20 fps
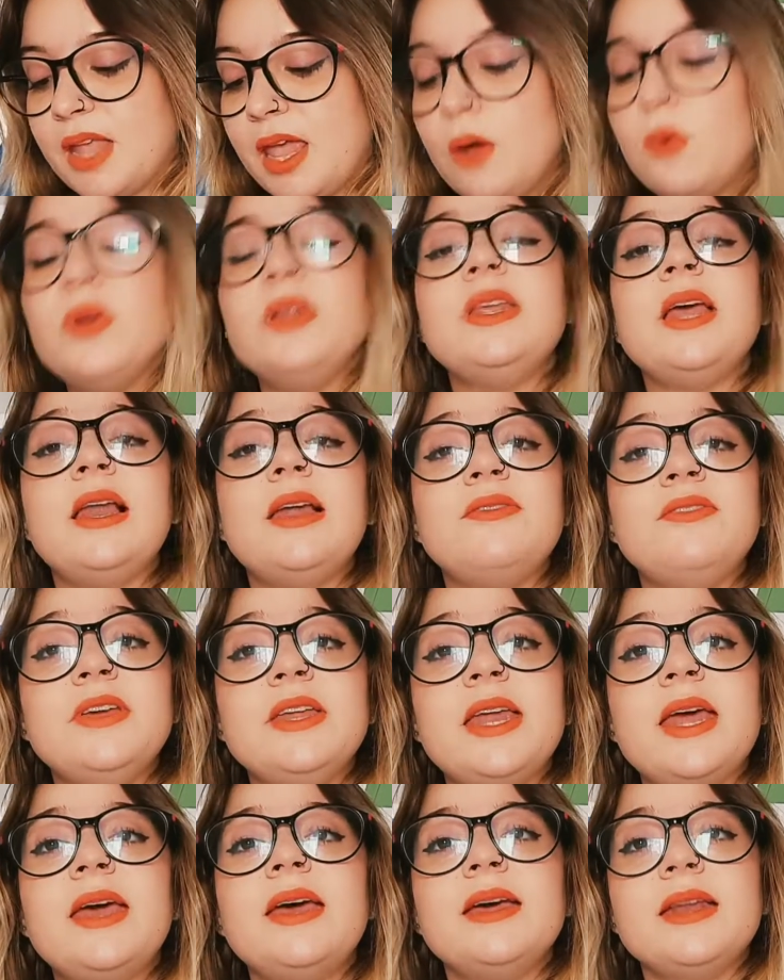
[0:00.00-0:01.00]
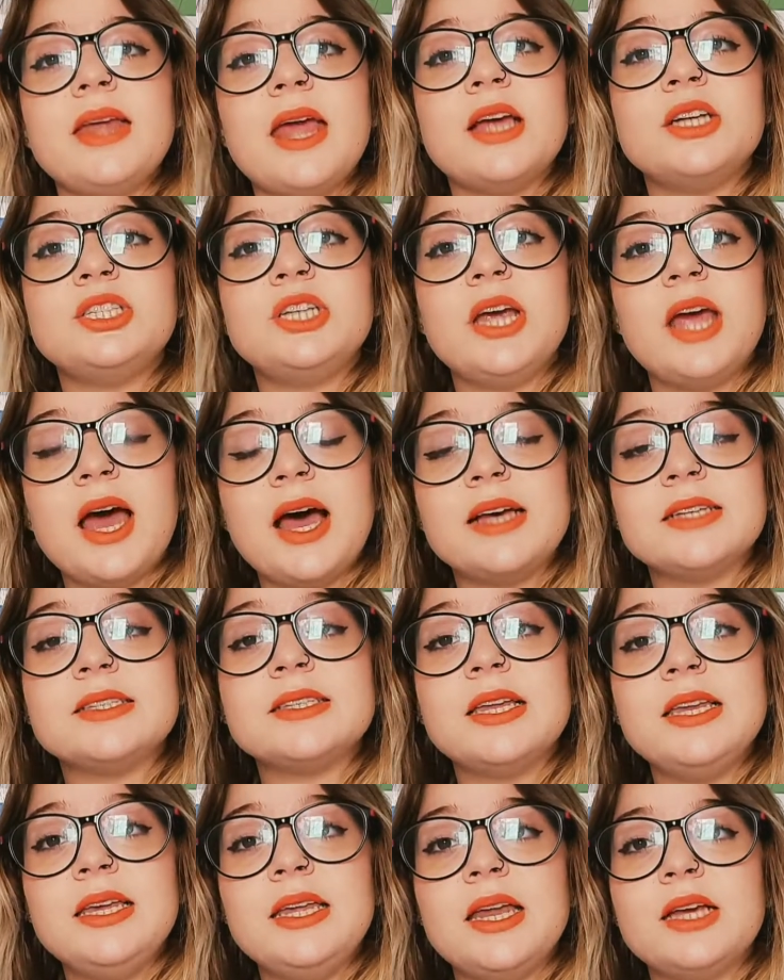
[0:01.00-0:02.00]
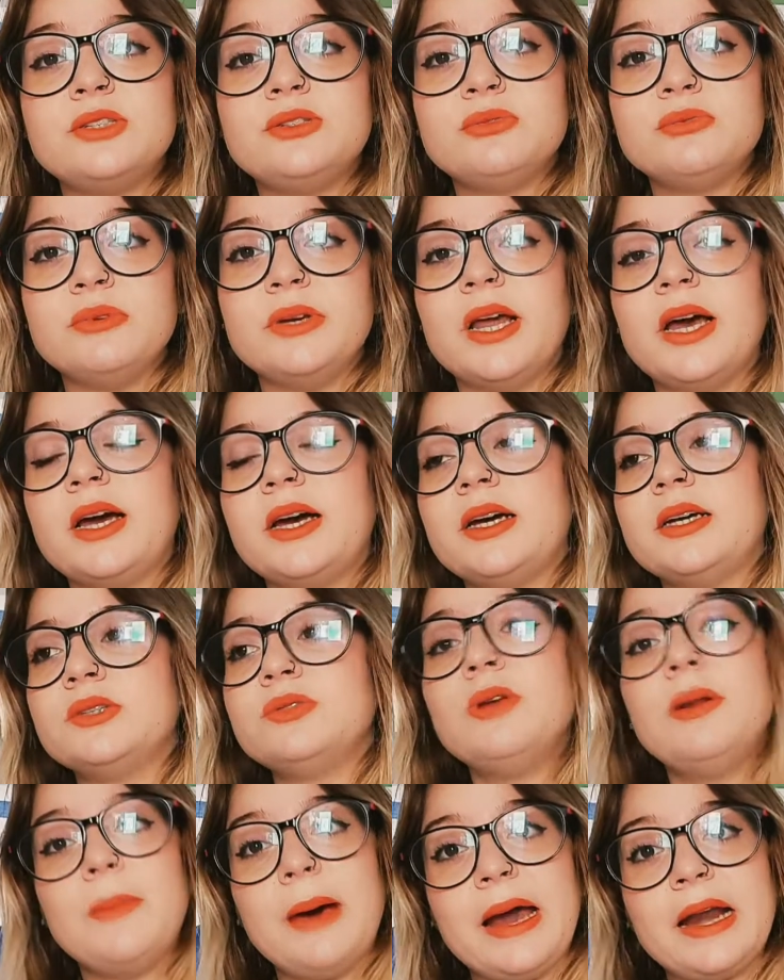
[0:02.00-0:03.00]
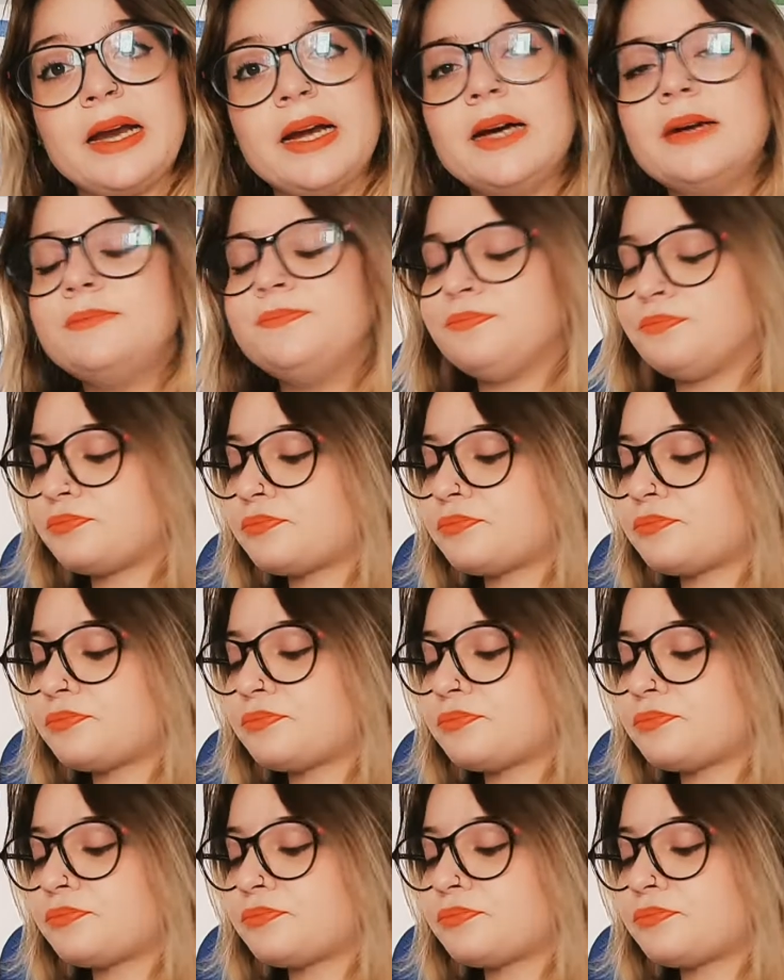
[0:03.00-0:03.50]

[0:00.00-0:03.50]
e quindi alla fine riesce a salire sulla, sulla barca,